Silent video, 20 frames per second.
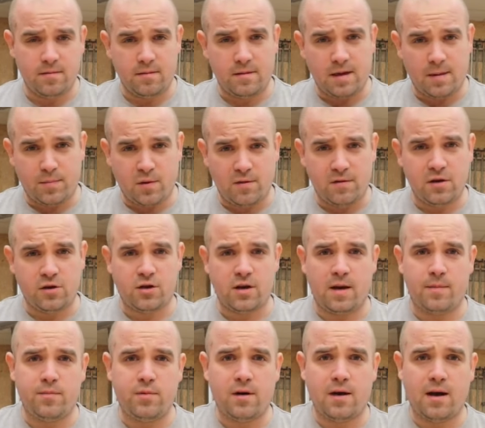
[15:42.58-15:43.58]
ta
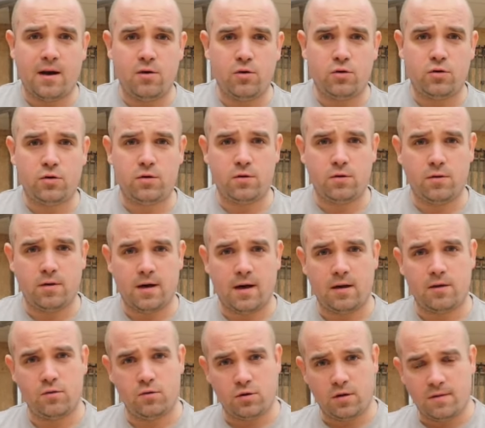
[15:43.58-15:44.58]
powierzchnia była już
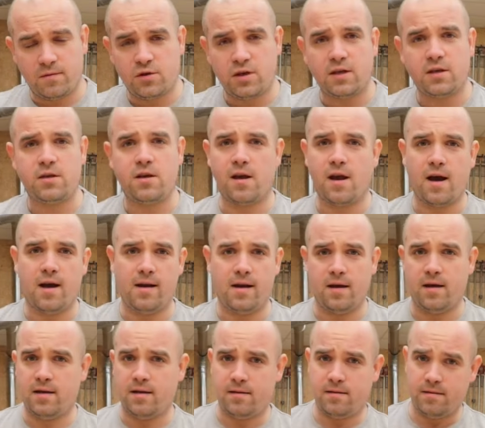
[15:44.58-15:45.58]
sucha dużo wcześniej,
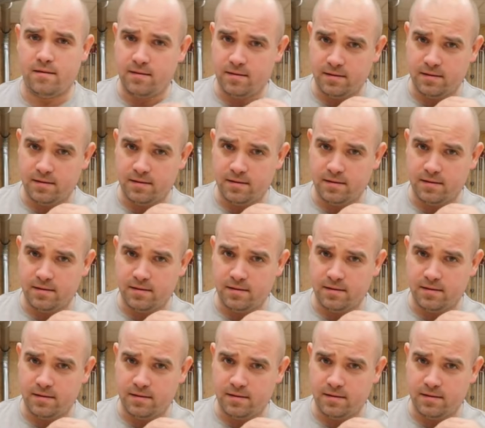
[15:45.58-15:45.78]
ale y,